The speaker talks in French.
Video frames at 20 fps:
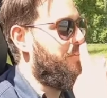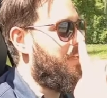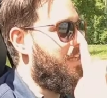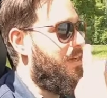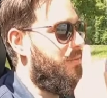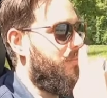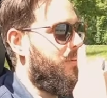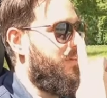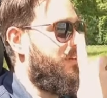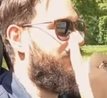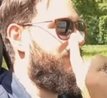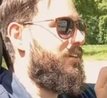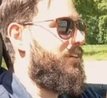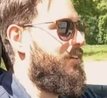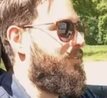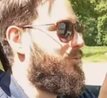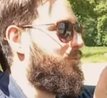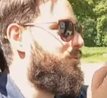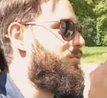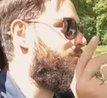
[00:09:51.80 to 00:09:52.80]
câble avec
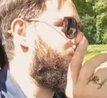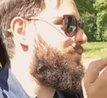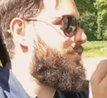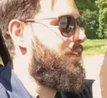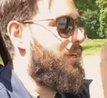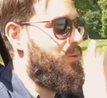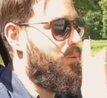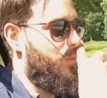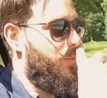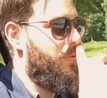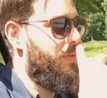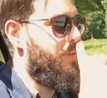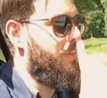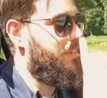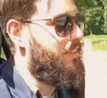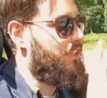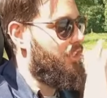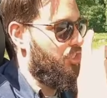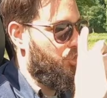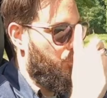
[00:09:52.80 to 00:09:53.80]
la tondeuse, donc ça le coupé.
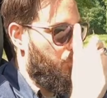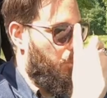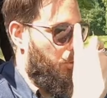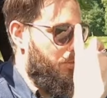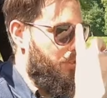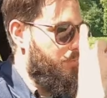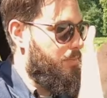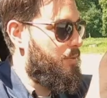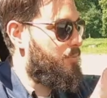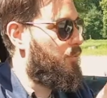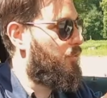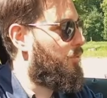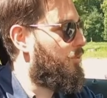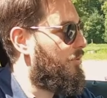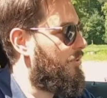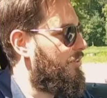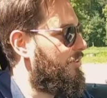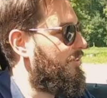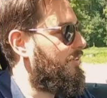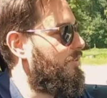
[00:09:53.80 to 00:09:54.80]
Et je comprenais pas
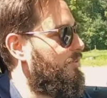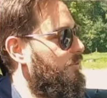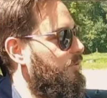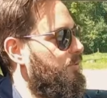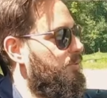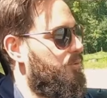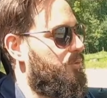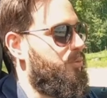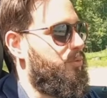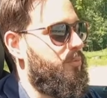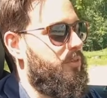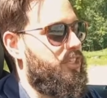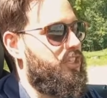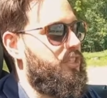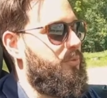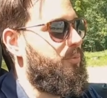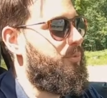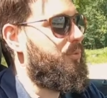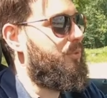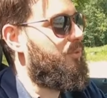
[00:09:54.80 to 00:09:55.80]
pourquoi euh, le, truc
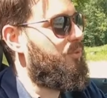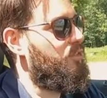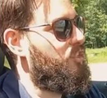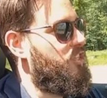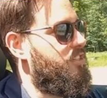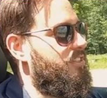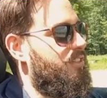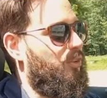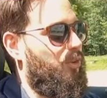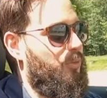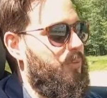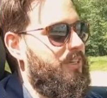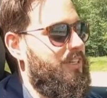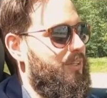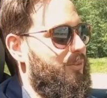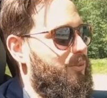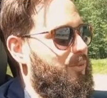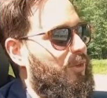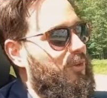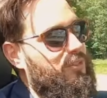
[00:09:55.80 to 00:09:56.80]
marchait plus et tout, j'ai essayé de remettre
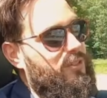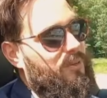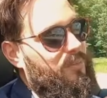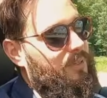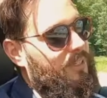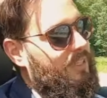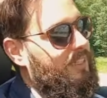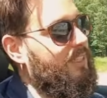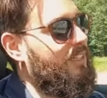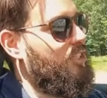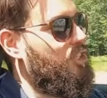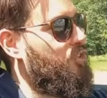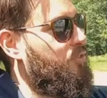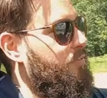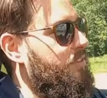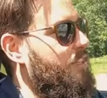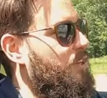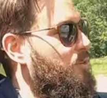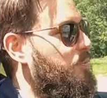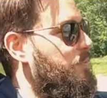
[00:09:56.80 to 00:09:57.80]
le truc ensemble. Je finis à